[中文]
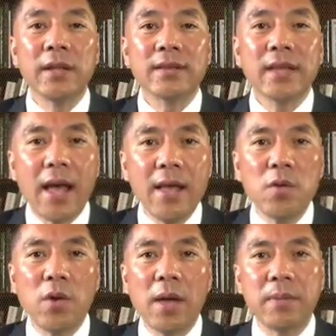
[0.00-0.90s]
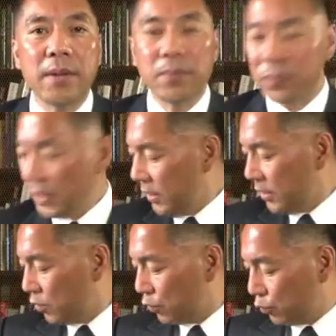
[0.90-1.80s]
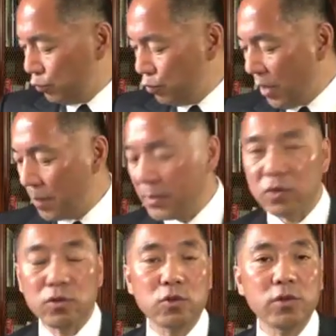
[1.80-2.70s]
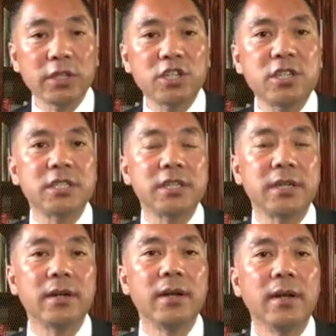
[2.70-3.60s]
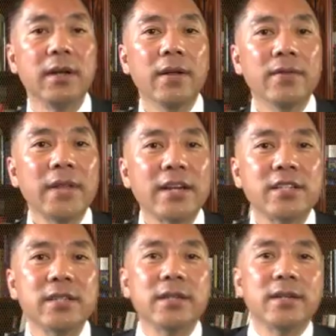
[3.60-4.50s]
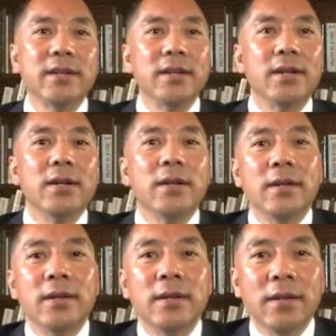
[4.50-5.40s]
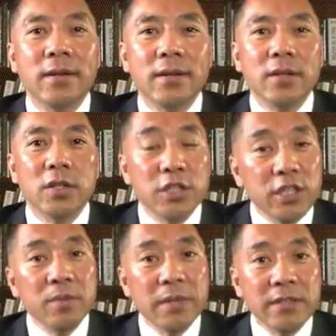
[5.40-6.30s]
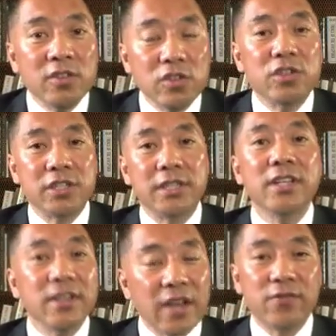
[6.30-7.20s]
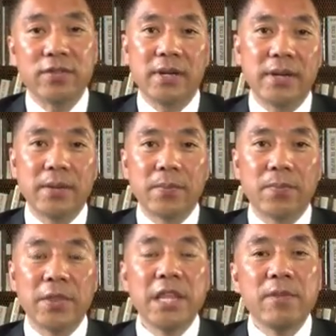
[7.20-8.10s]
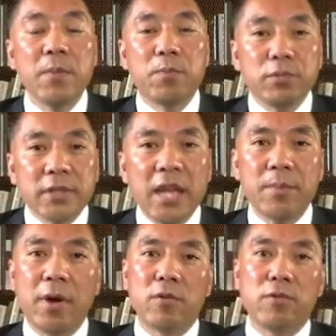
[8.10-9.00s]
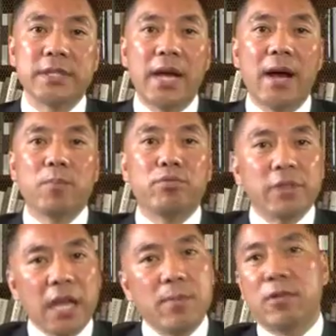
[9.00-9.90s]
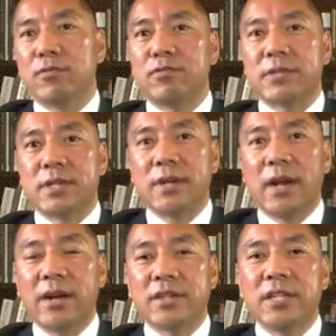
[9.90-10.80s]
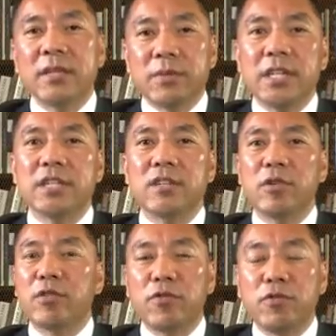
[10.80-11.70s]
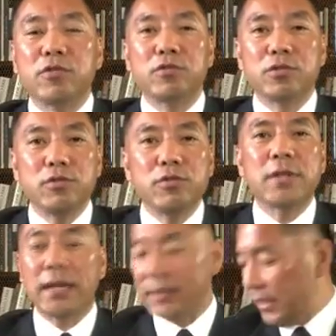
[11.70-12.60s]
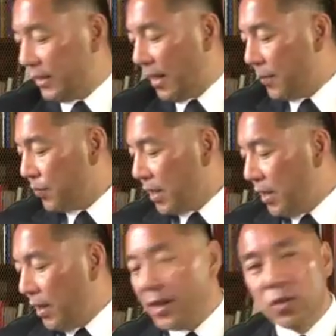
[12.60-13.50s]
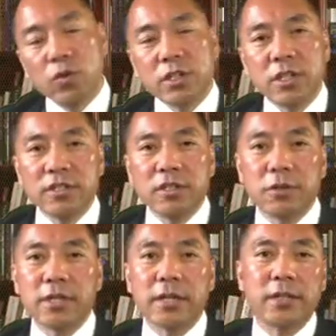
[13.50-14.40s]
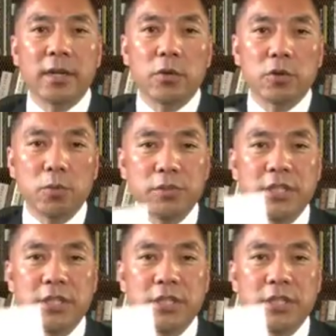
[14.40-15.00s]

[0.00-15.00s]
贪官们、那些俗官们所做的事情，那是。你们自己应该负责任，你们不代表国家，不代表组织，而且你们这些行为会付出巨大的代价。很多证据我在这儿呢，我都不